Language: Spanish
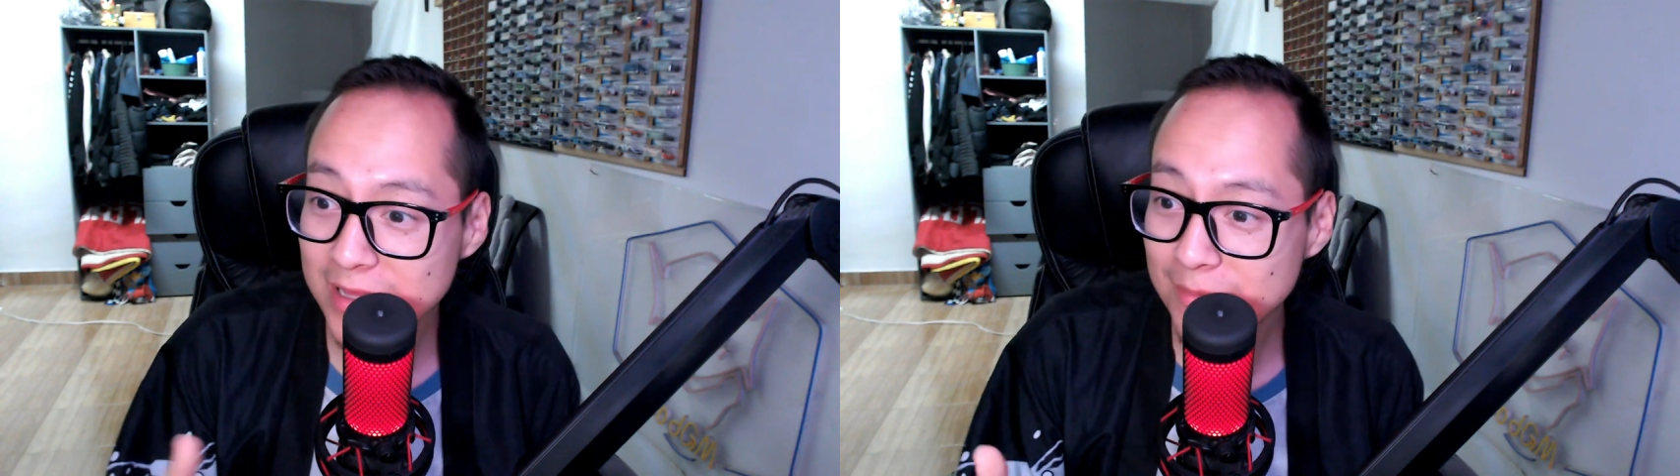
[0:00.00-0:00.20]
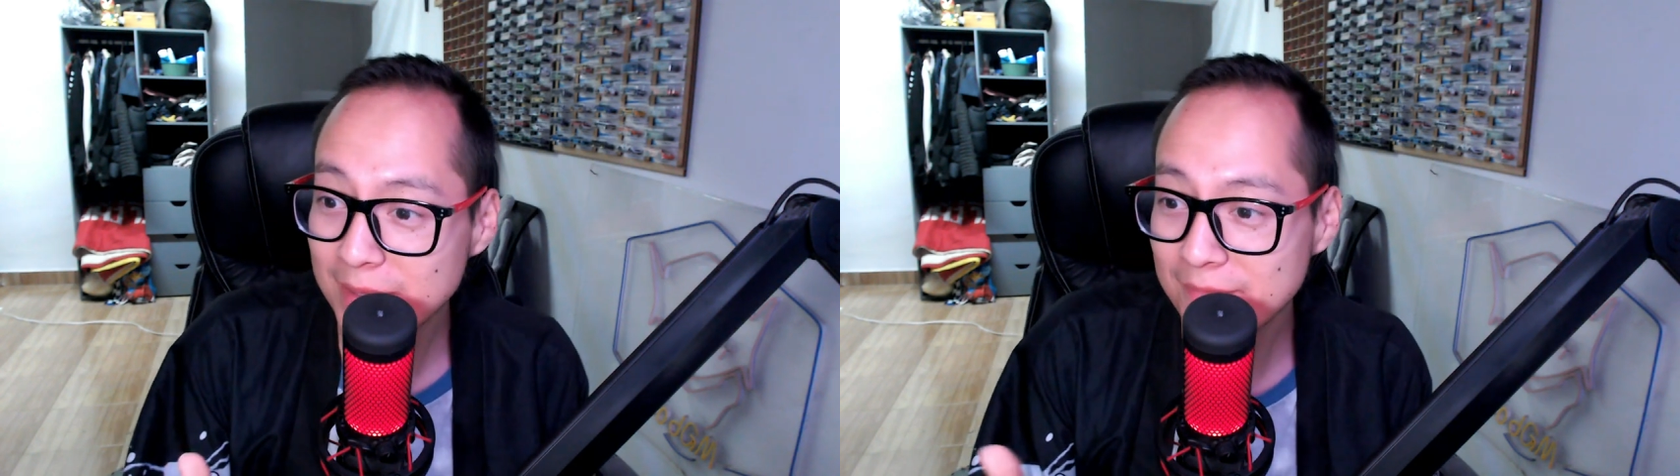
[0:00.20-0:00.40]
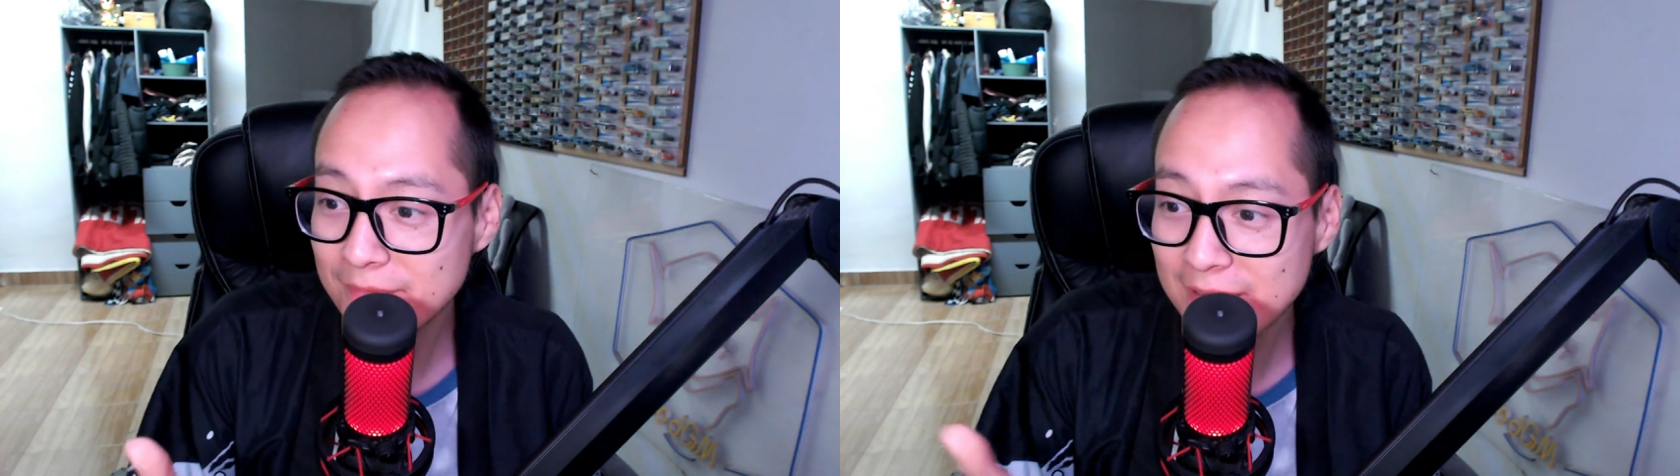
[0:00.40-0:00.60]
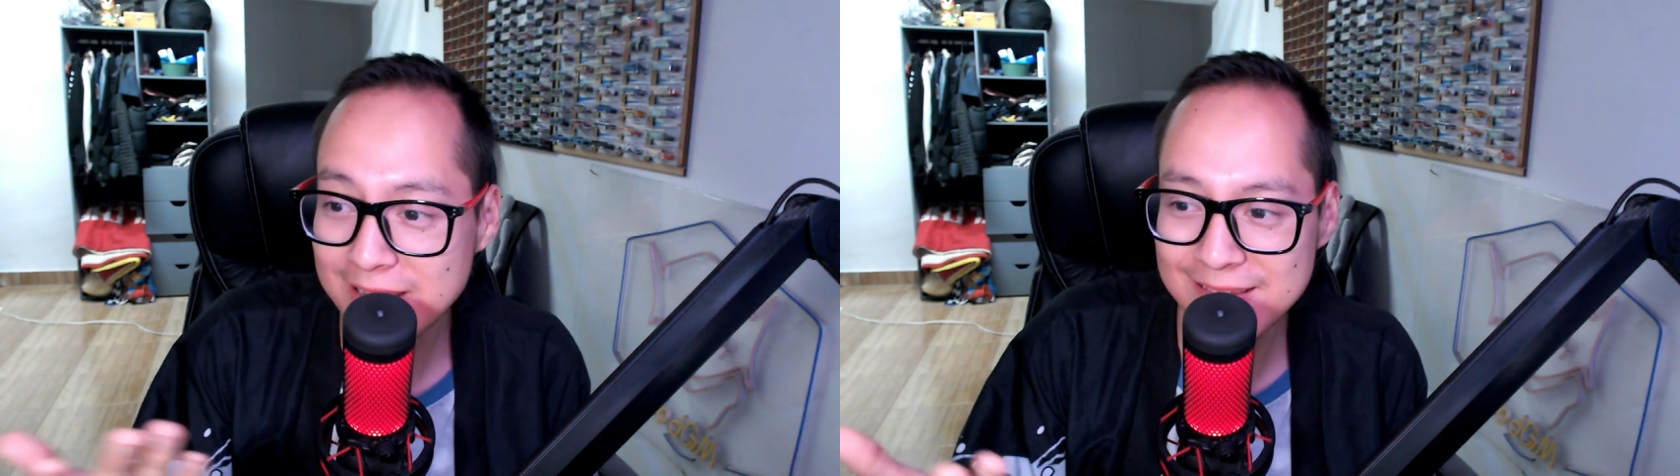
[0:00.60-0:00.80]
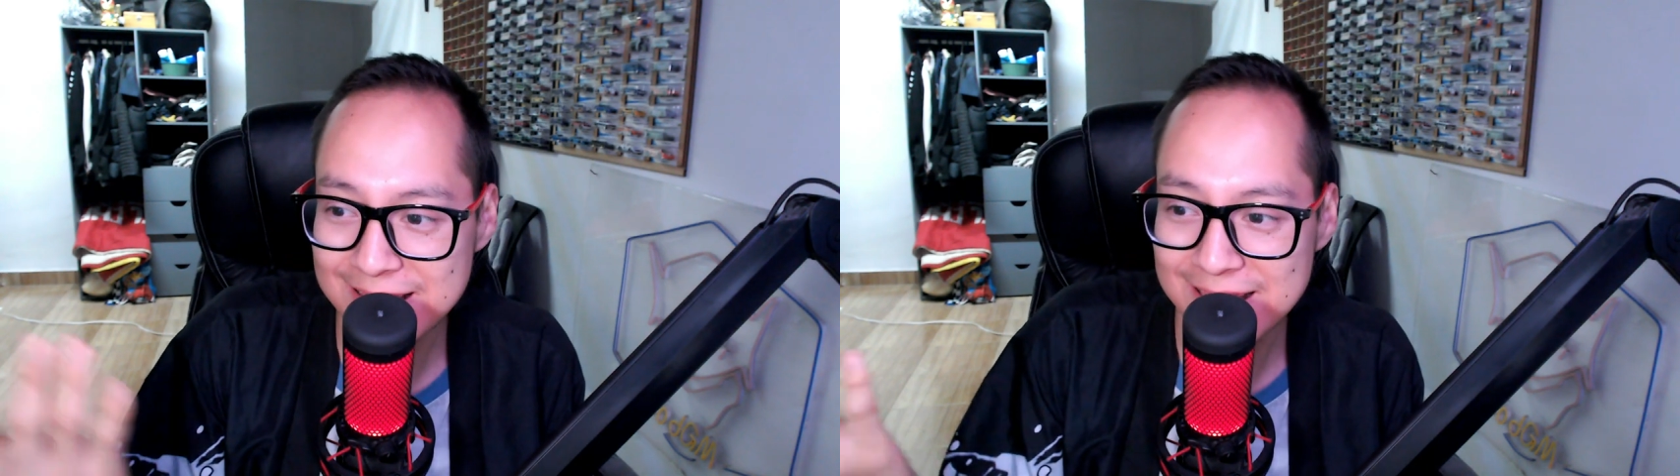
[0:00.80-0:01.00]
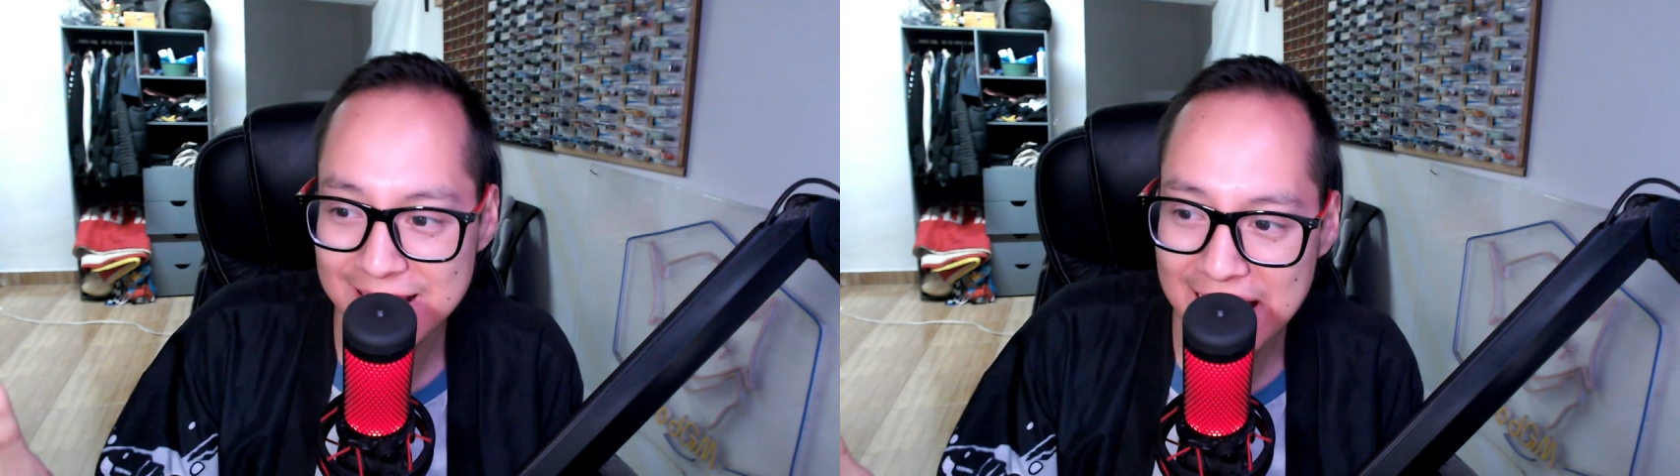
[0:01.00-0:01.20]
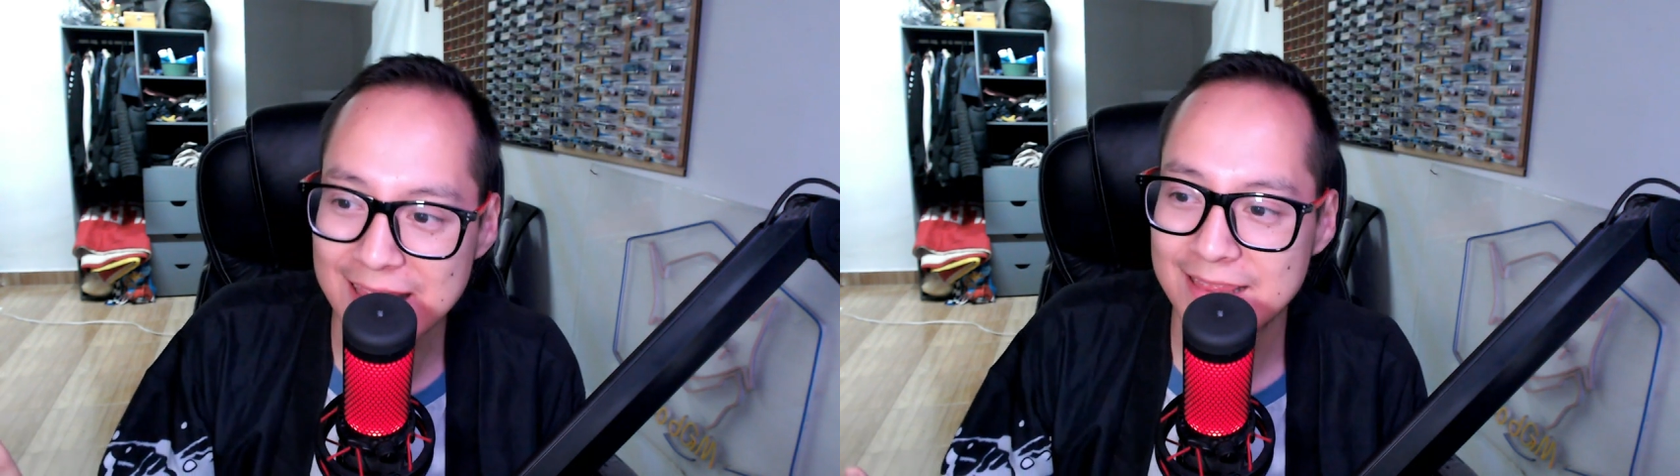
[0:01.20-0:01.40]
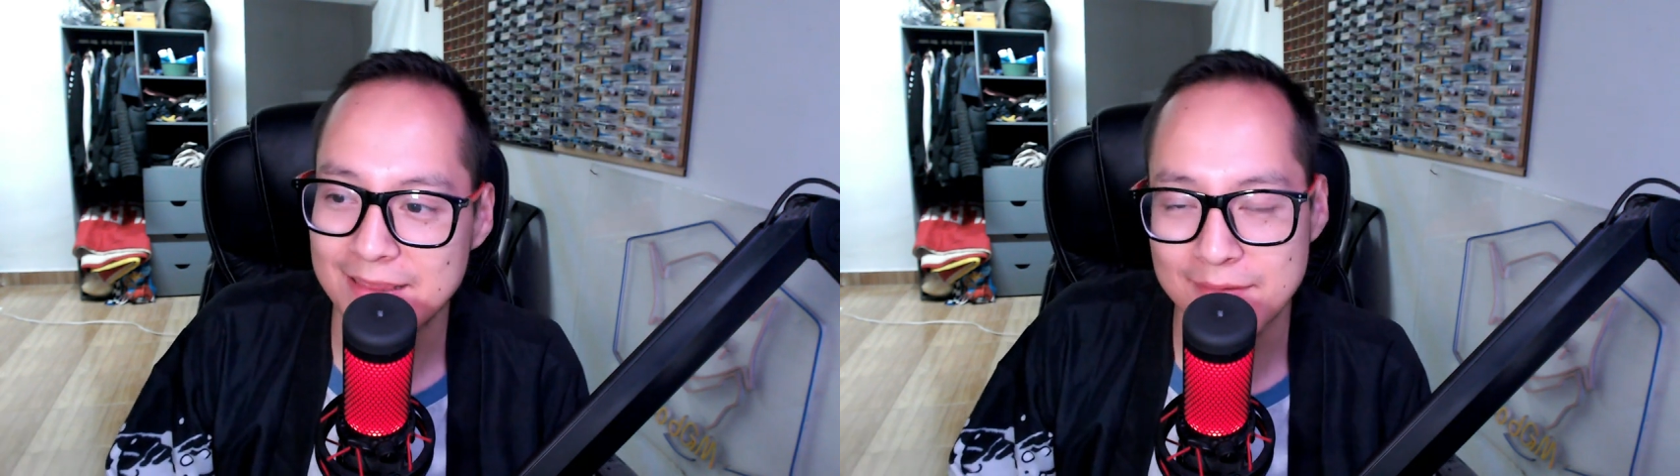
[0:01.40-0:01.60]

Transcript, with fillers: que te ve felicidad